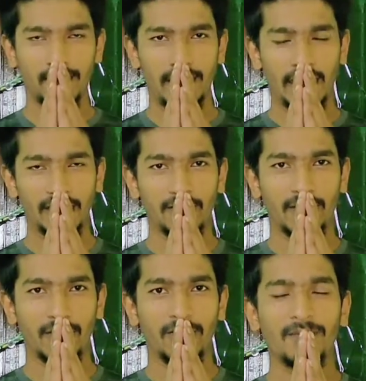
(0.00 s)
எல்லாத்துக்கும்
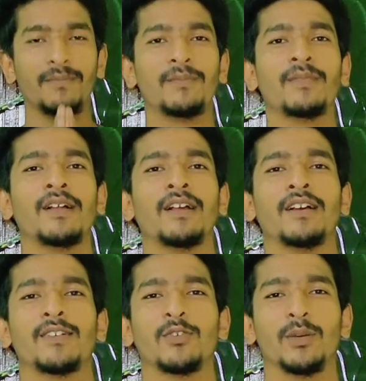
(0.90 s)
வணக்கம்
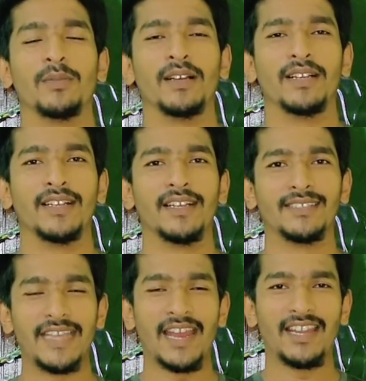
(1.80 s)
ஸோ நம்ம
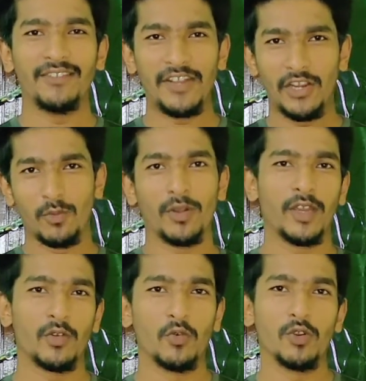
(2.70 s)
சேனலில் வீடியோ போட்டே
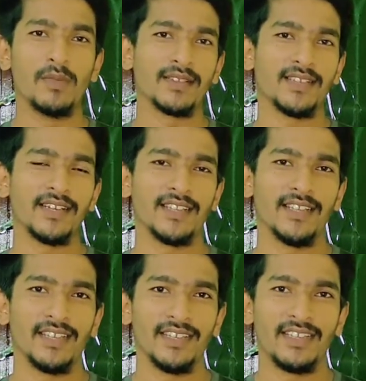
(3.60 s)
ஒரு ஒரு மாதம் ஆகுது
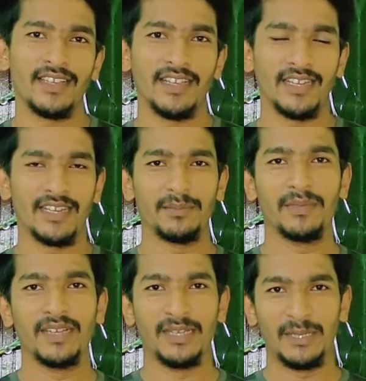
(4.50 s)
ஏன்னா நம்ம
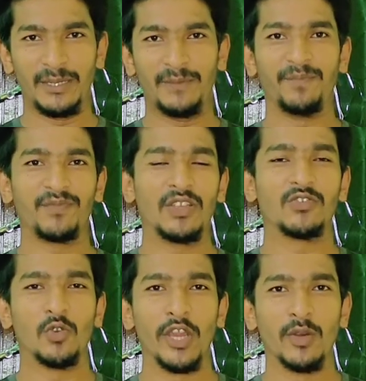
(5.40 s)

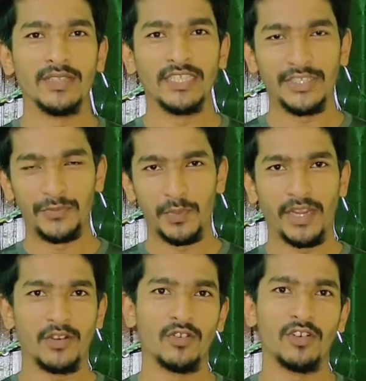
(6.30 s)
ஸ்டுடியோ வந்து ஷிஃப்ட்
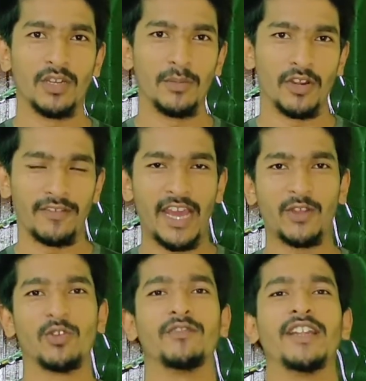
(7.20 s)
பண்ணியிருக்கோம் நம்மளோட வேறு
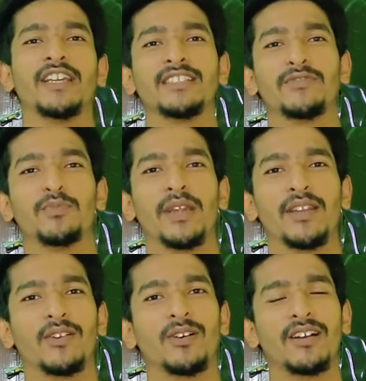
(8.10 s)
ஒரு வீட்டுக்கு ஷிஃப்ட்
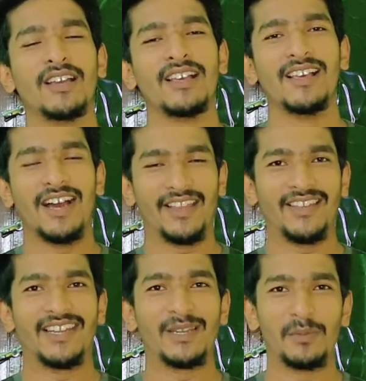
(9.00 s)
பண்ணியிருக்கோம்
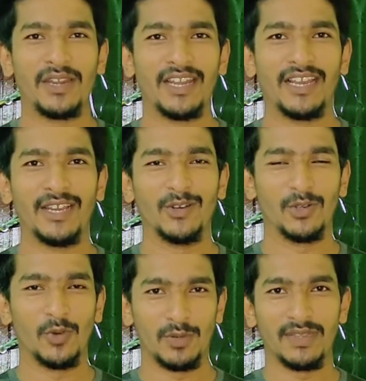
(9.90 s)
அதனால் நம்மளால் ஒரு
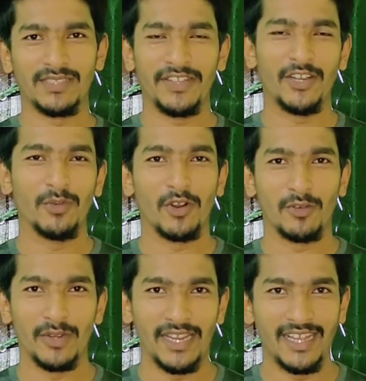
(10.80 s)
ஒரு மந்த் வீடியோ போட
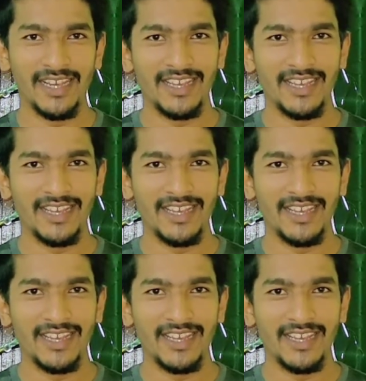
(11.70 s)
முடியலை